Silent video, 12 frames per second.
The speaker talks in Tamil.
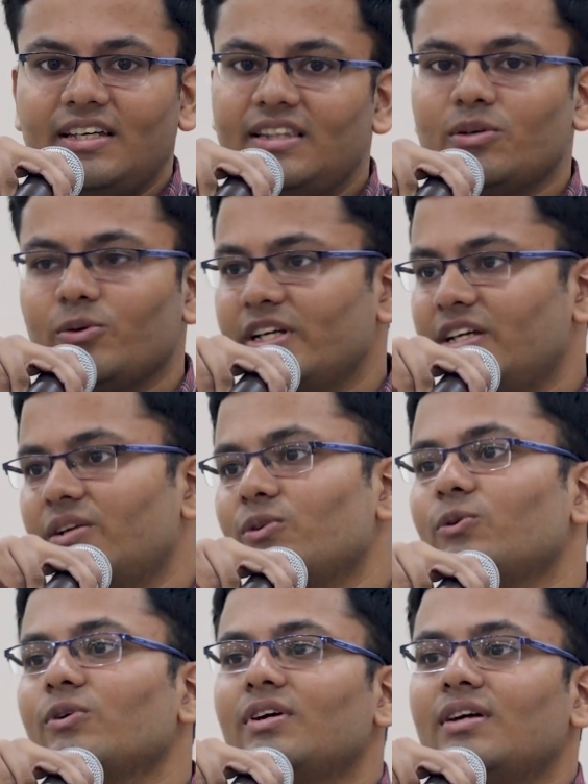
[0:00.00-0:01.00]
இந்த உரை
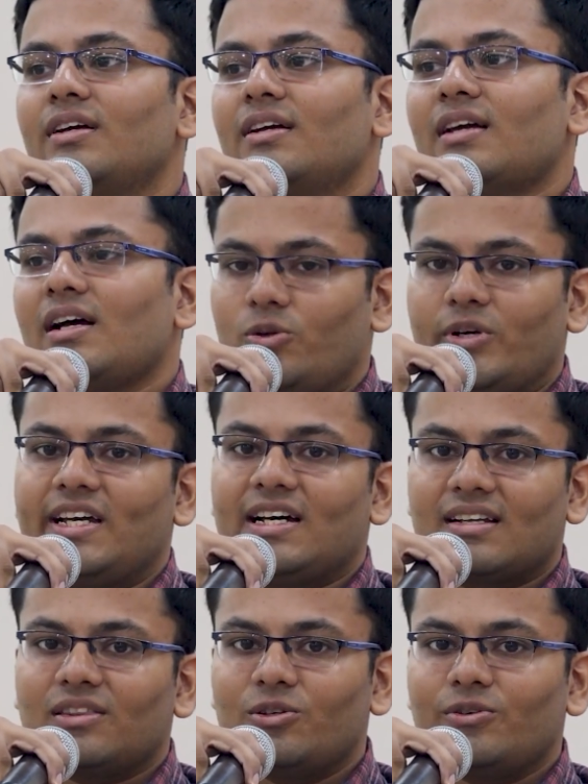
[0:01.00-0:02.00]
இருக்கும் அதோடைய
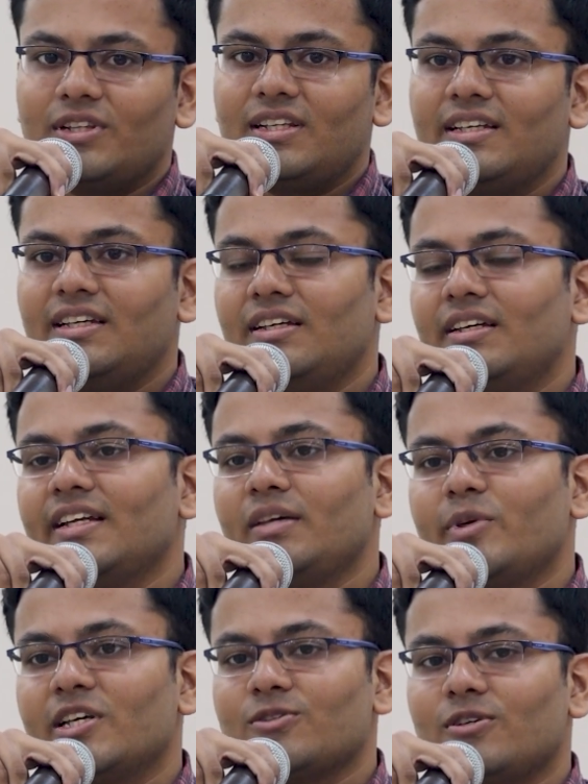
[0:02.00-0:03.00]
அர்த்தம் வந்து
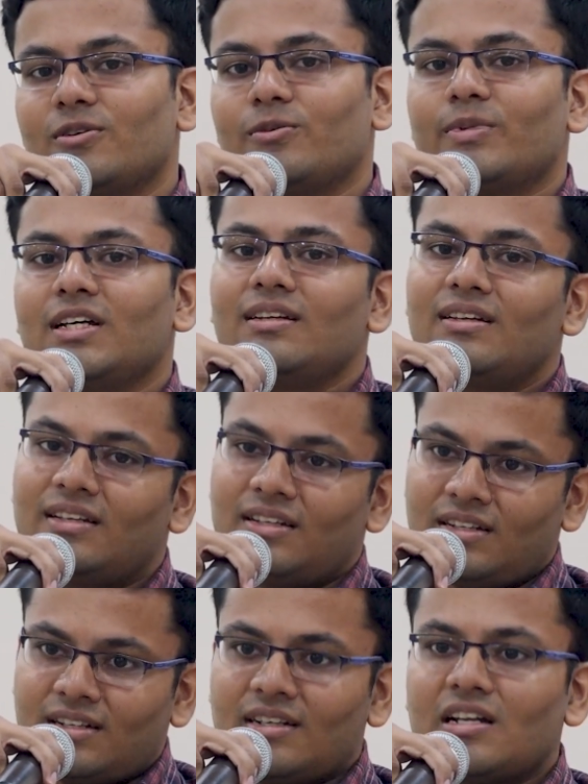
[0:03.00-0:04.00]
எளிமையாக சொல்லணும்னா
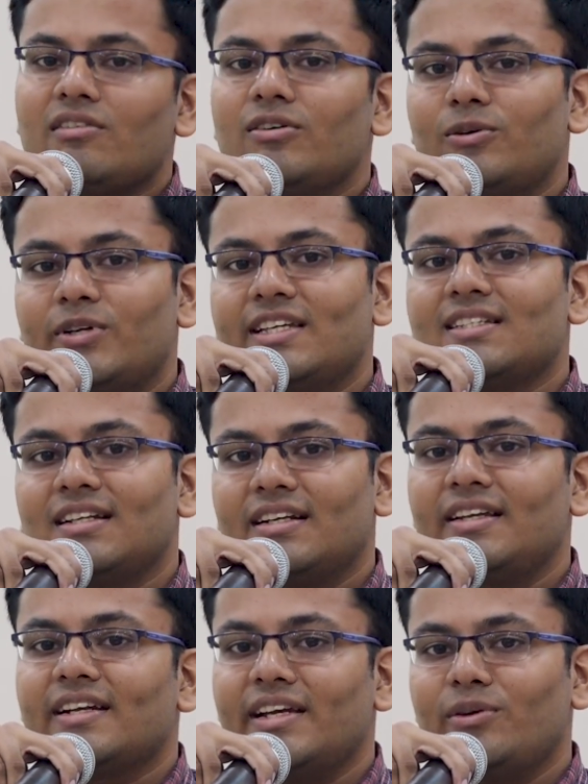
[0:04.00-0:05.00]
நாவலுடைய சில
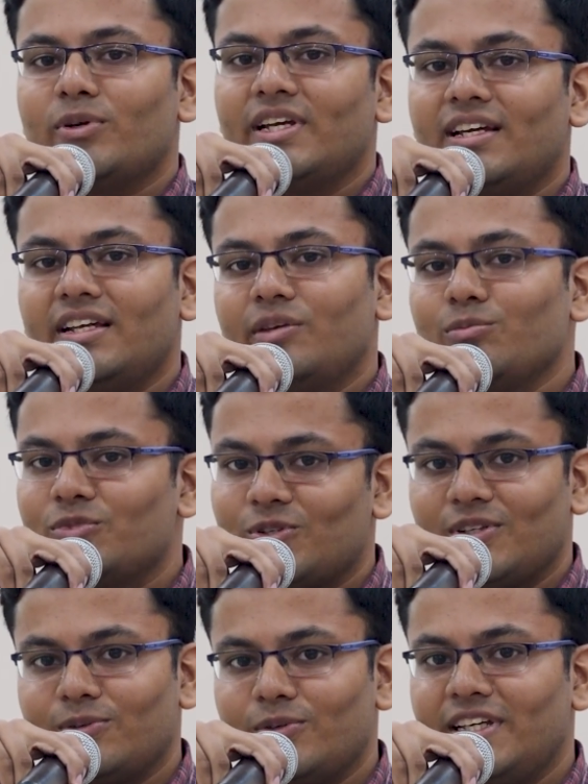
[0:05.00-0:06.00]
நிறைகுறைகளையும்
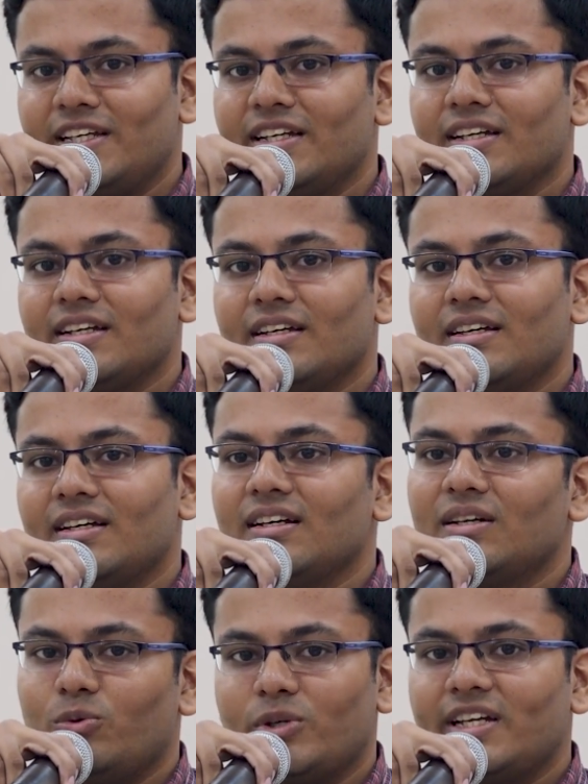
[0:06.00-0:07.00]
சொல்லக்கூடிய
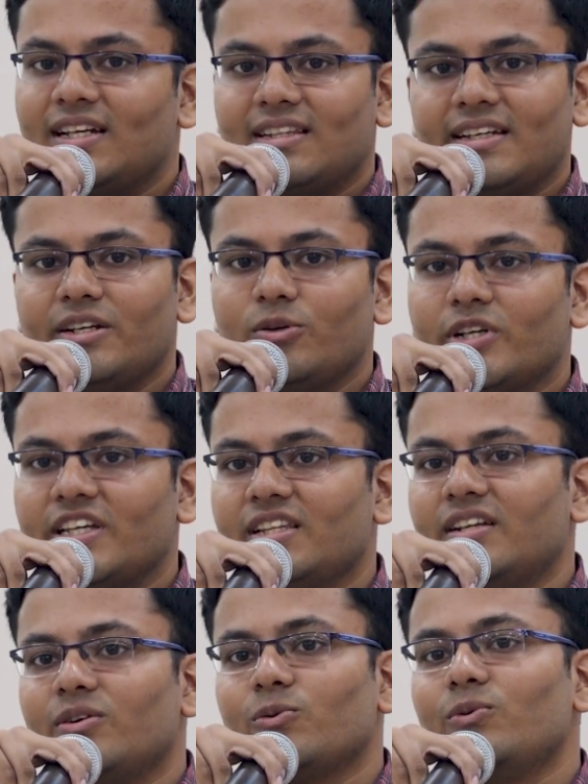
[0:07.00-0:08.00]
உரையாக தான் என்னுடைய
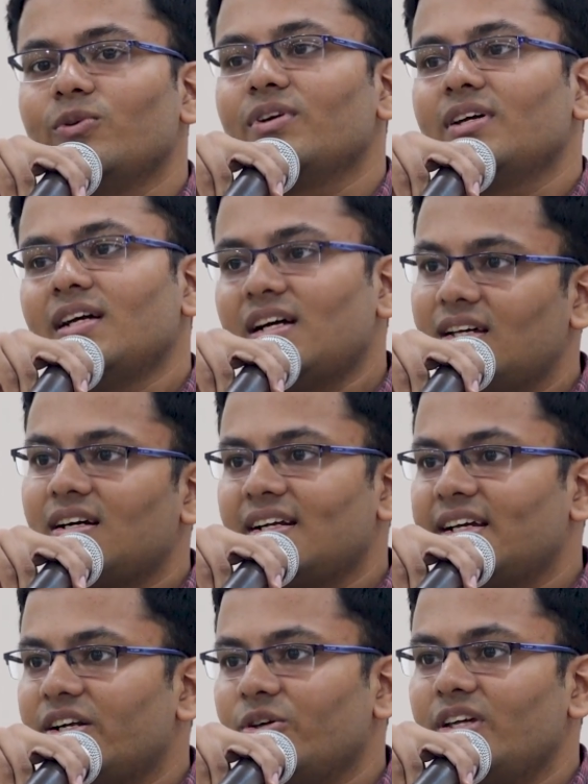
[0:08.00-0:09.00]
இது இருக்கும்
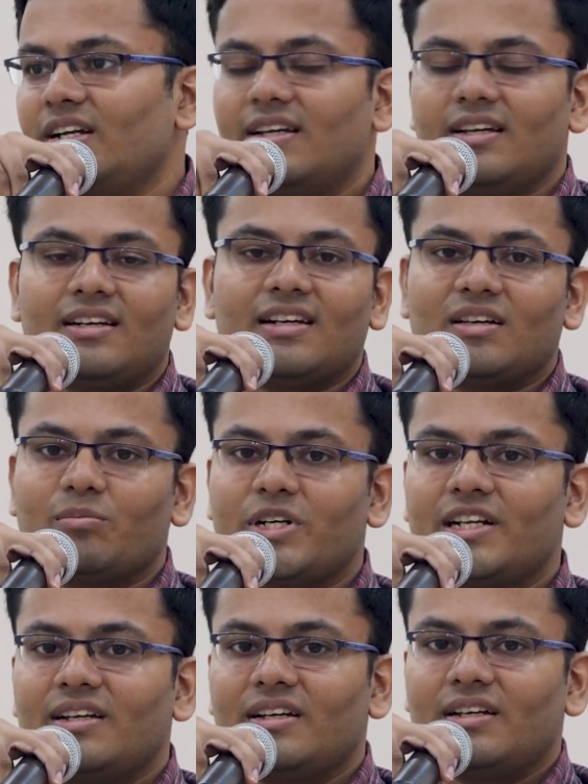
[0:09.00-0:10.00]
அதுக்கான இடம் இருக்குதுன்னு நான்
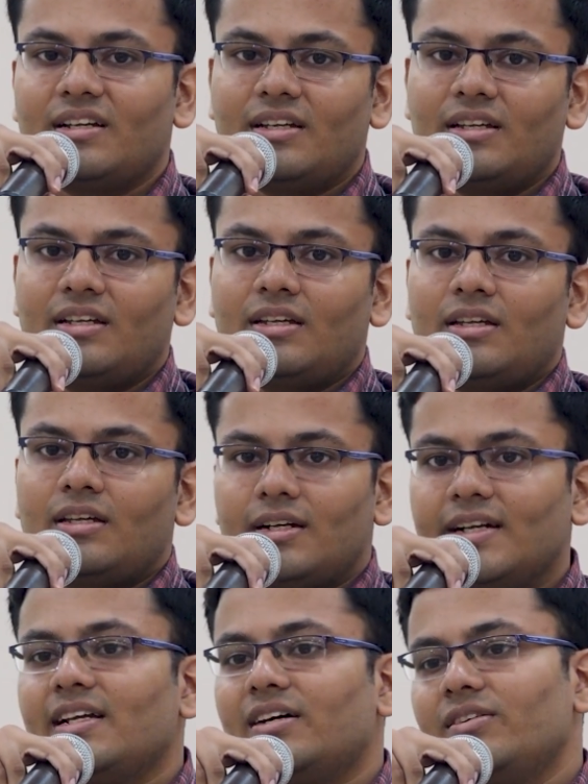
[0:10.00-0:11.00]
நம்புகிறேன்
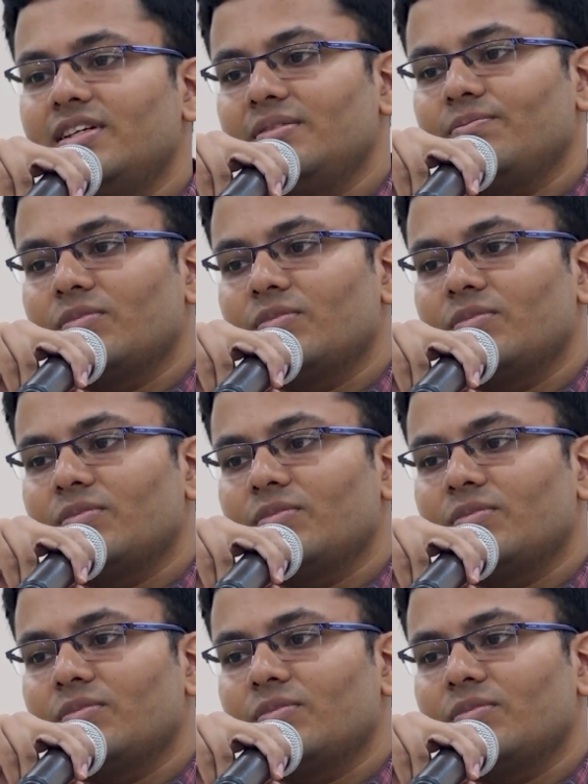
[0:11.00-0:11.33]
ரெண்டாவது